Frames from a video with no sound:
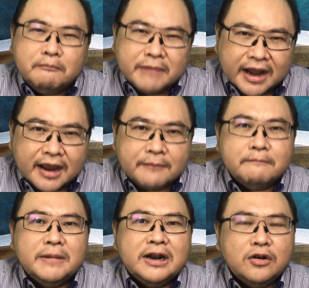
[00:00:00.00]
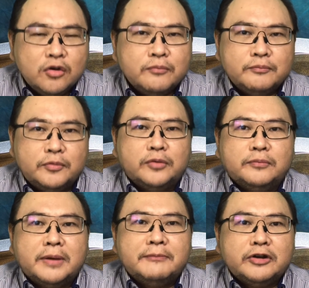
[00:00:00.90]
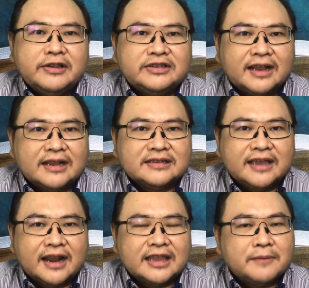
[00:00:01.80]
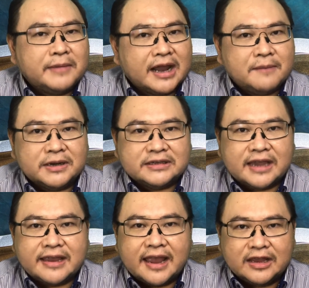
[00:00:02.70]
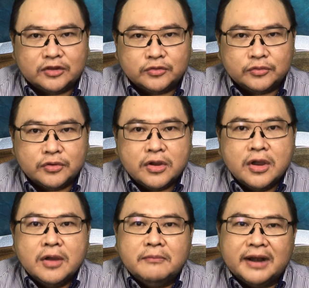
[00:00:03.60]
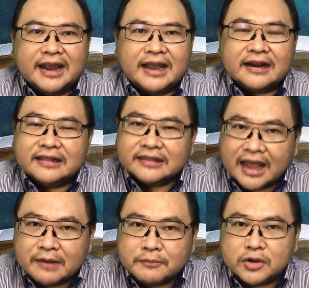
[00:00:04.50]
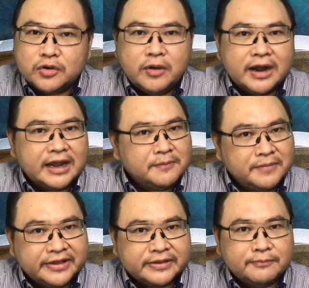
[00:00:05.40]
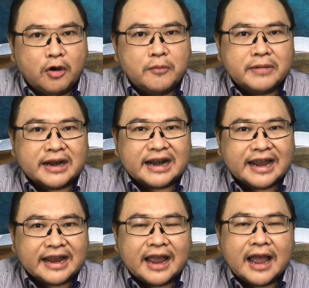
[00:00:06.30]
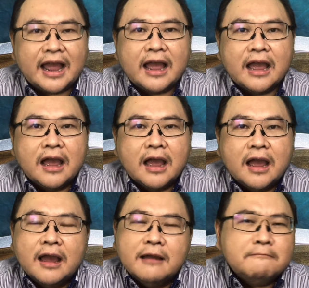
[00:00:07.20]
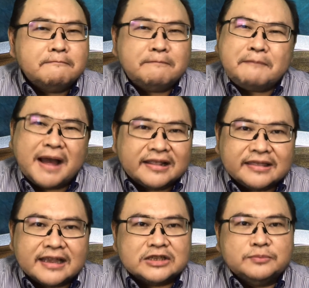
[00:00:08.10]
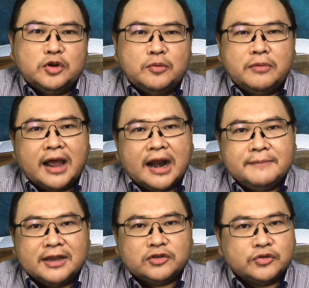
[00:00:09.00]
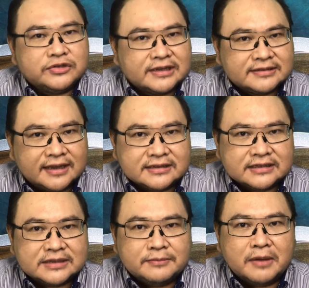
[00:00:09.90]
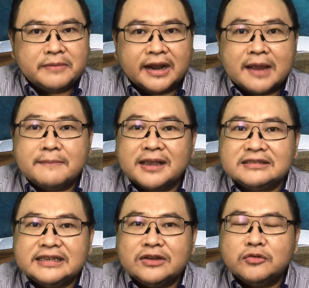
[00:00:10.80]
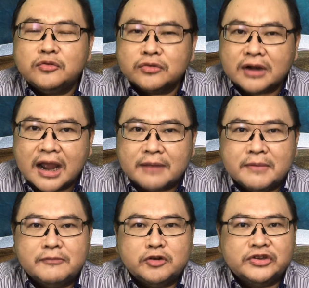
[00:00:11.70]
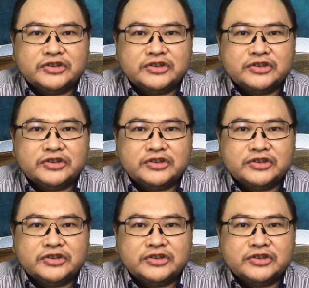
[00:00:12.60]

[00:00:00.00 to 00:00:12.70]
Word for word: mereka belum pun memenuhi syarat-syarat yang mereka percaya itu. Mereka rentan penuduhan iblis bahwa mereka pantas belum mengalami kesuksesan sebab mereka masih kurang memenuhi